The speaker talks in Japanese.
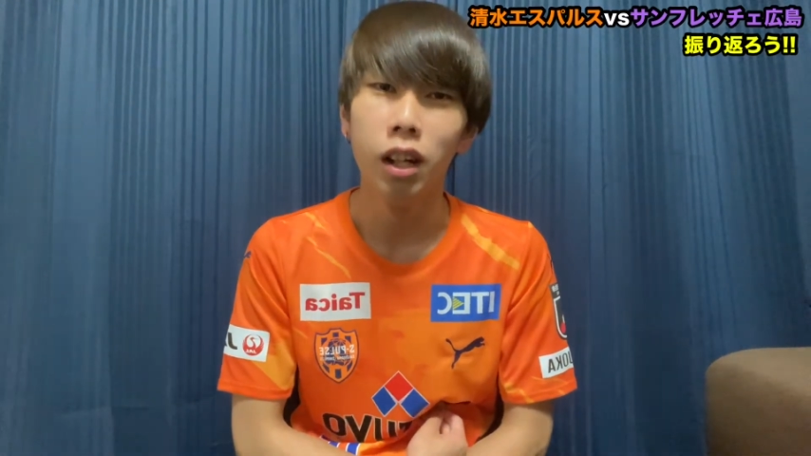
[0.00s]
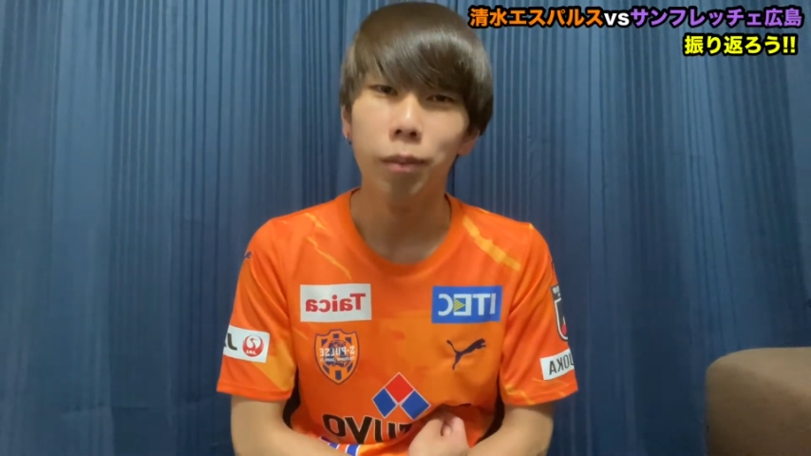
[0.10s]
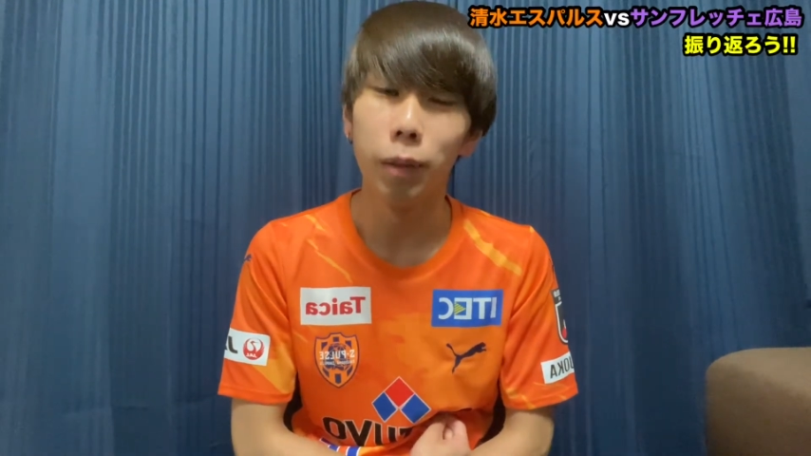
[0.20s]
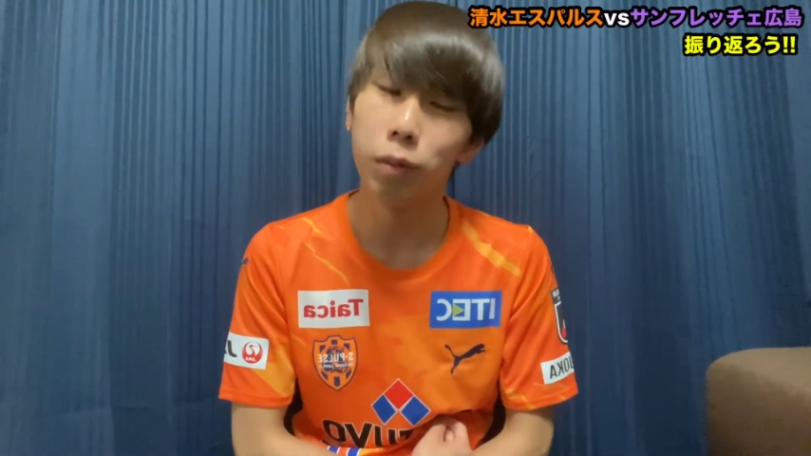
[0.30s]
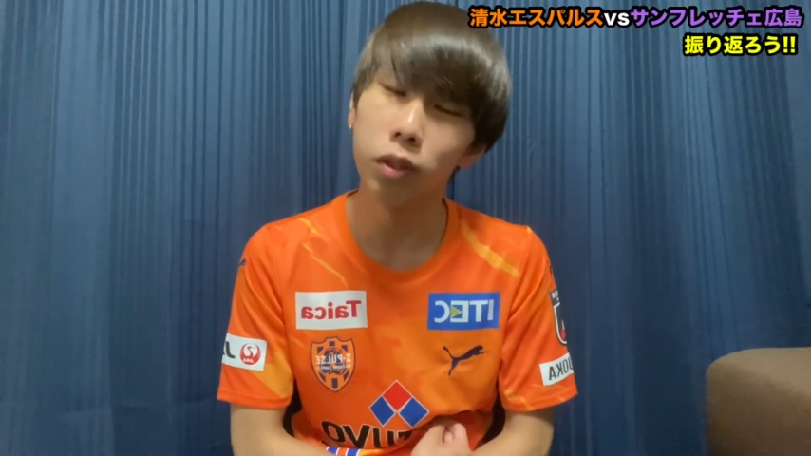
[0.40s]

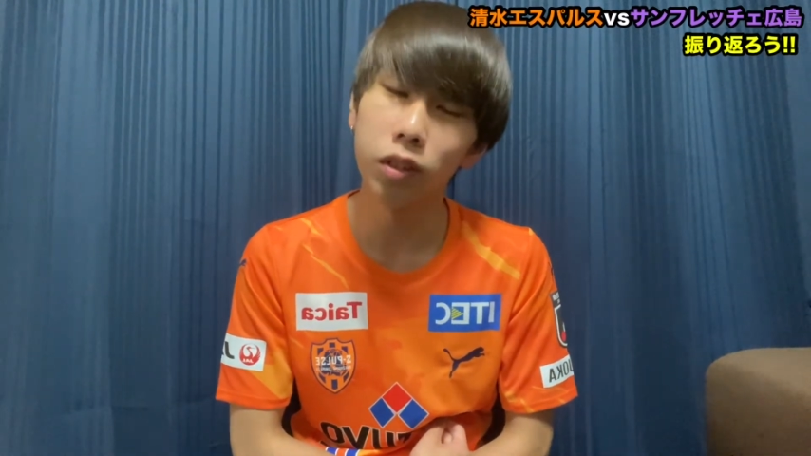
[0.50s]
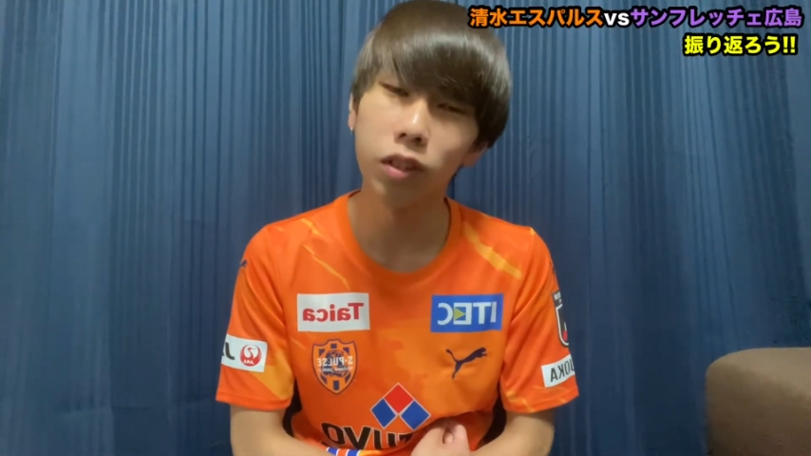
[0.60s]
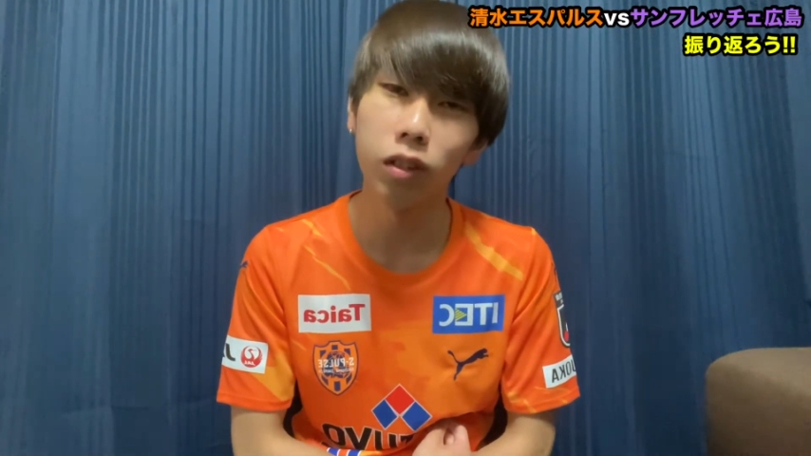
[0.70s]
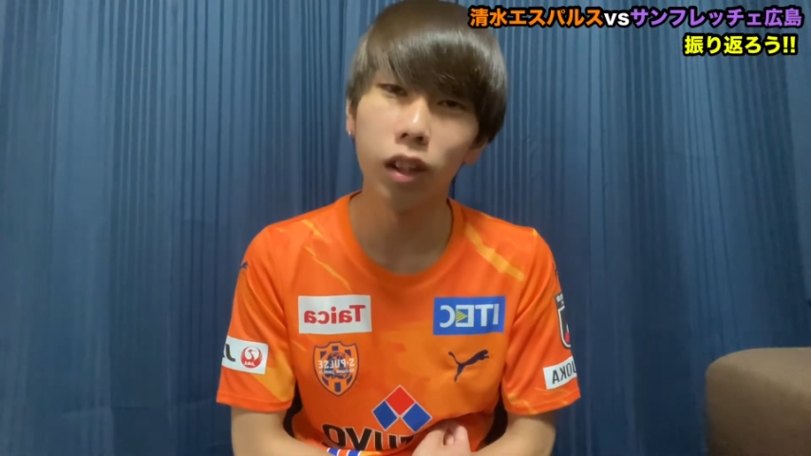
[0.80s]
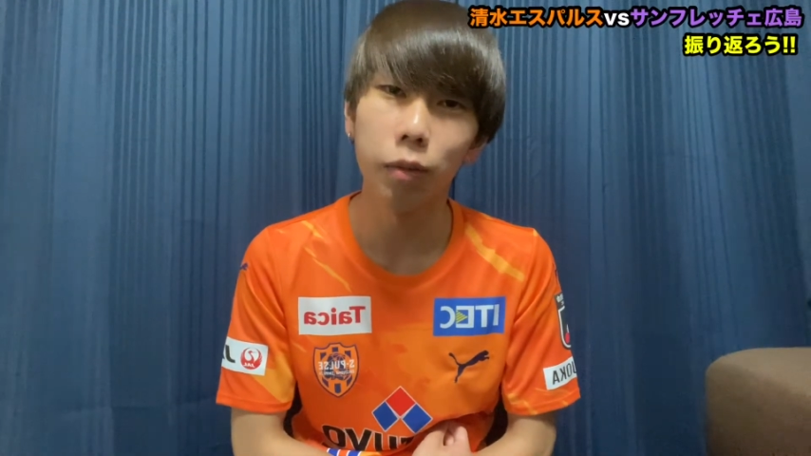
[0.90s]
まあ
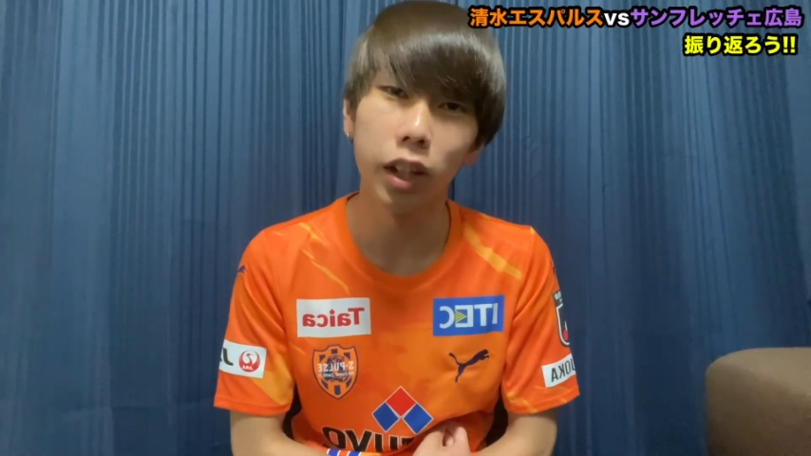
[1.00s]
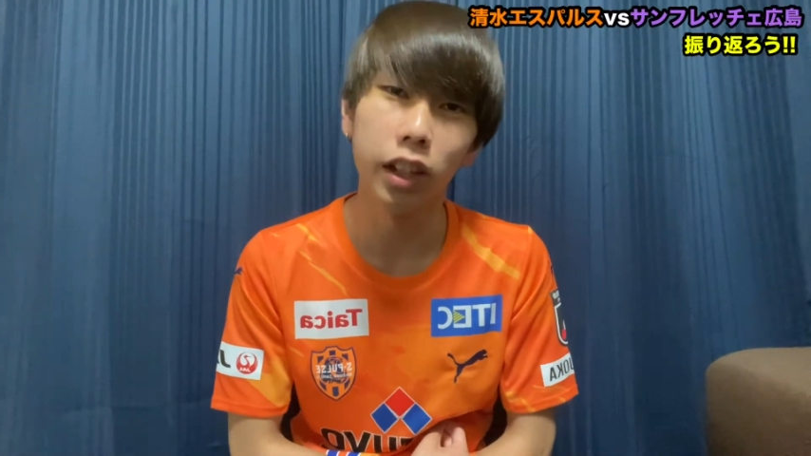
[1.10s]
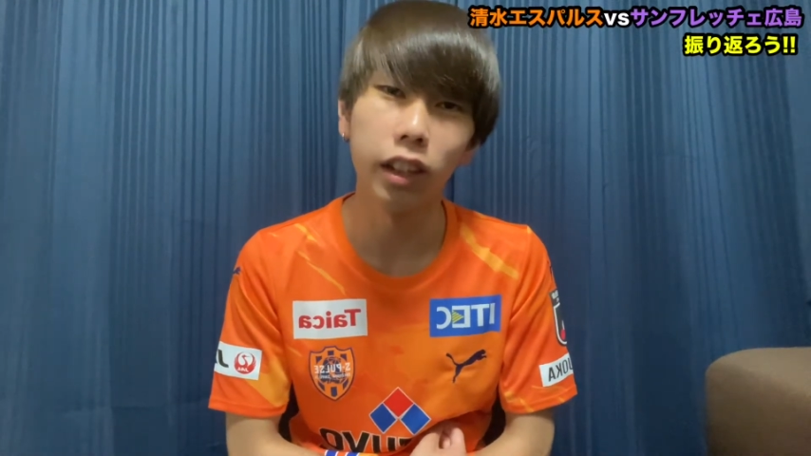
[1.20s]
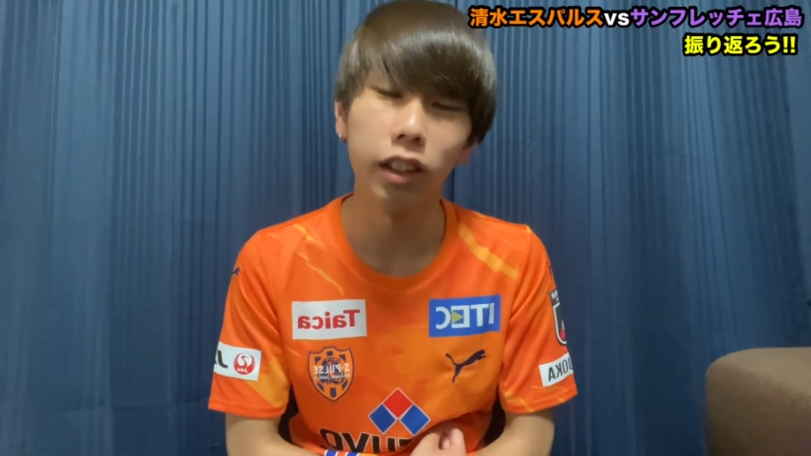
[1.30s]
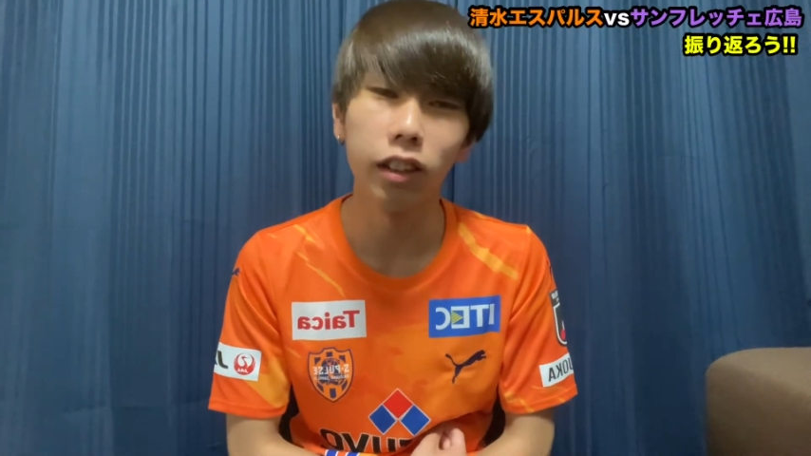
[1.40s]
ポストとかバー
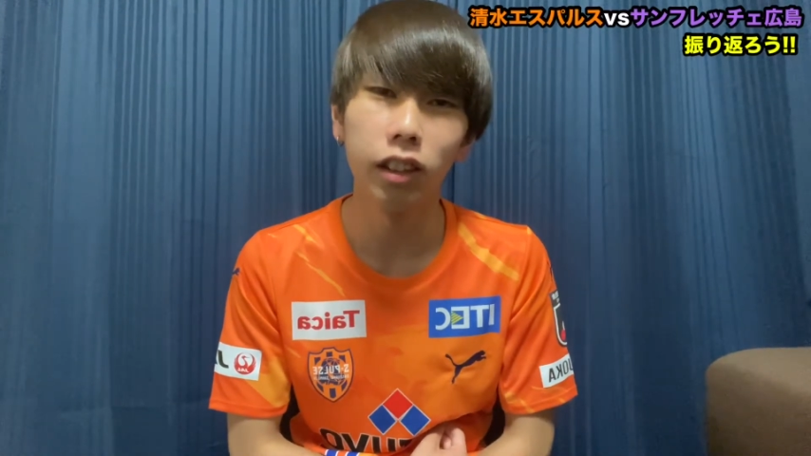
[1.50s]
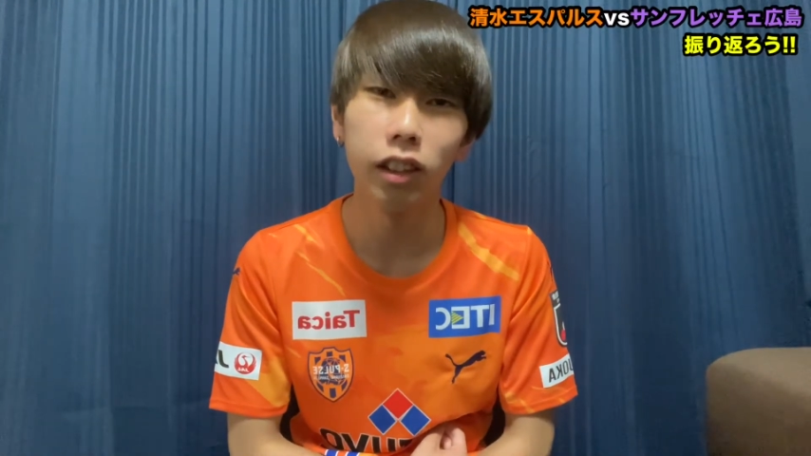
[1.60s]
に当たっ